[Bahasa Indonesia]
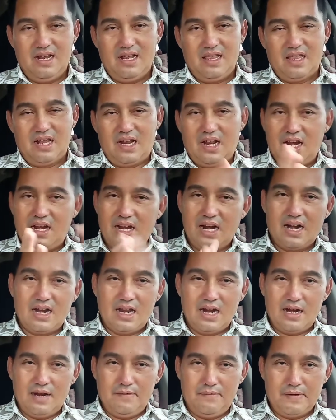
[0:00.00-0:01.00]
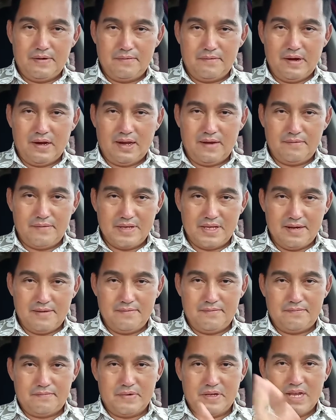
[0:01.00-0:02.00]
terhindar dari berbagai macam
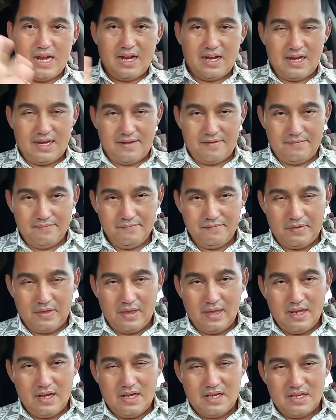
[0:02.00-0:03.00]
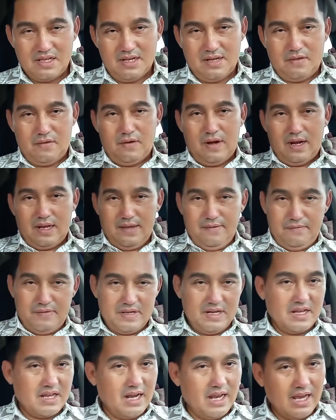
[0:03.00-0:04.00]
penyakit. Satu lagi
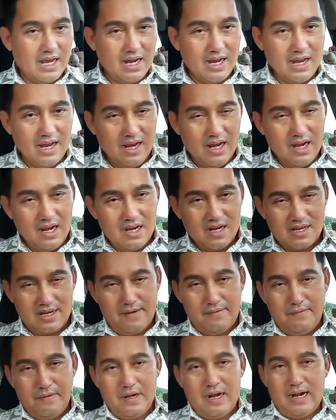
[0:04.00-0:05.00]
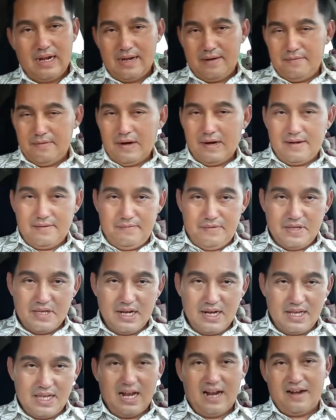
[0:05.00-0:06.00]
pesan saya, Sambil Anda makan
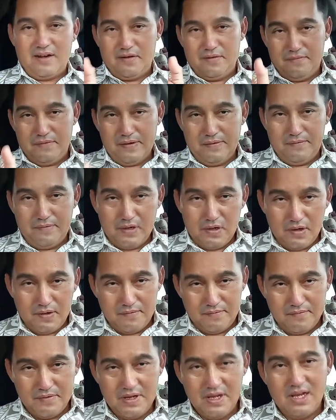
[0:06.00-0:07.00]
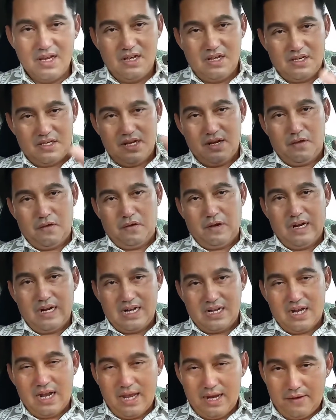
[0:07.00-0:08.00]
pisang, jangan lupa minum satu gelas
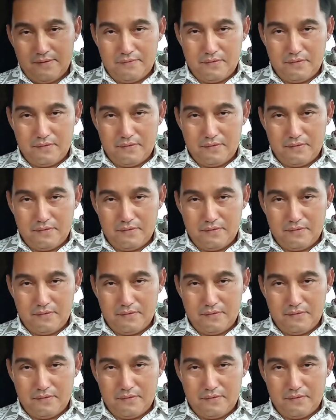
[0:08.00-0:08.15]
air